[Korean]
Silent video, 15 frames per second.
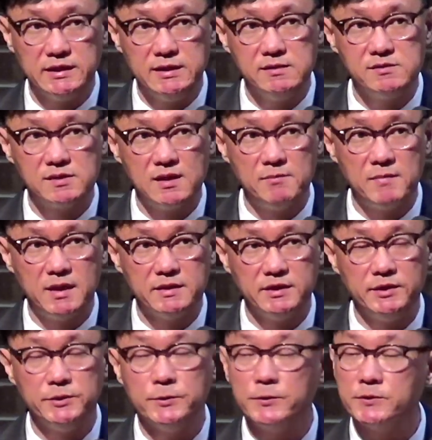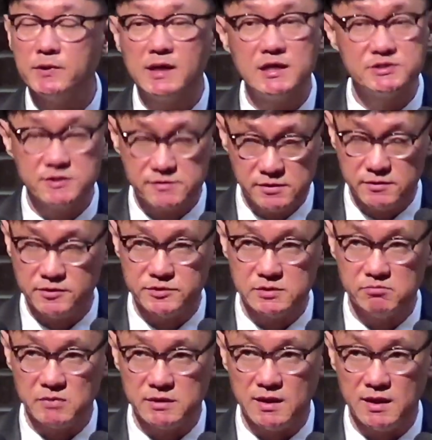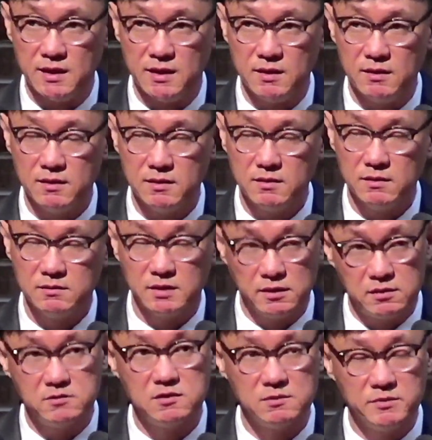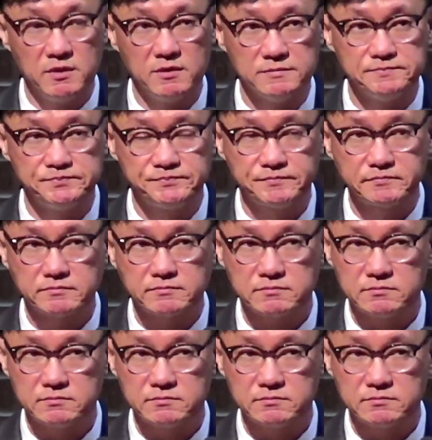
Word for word: 있는 인사말이 여러 가지였을 것입니다. 예를 들면,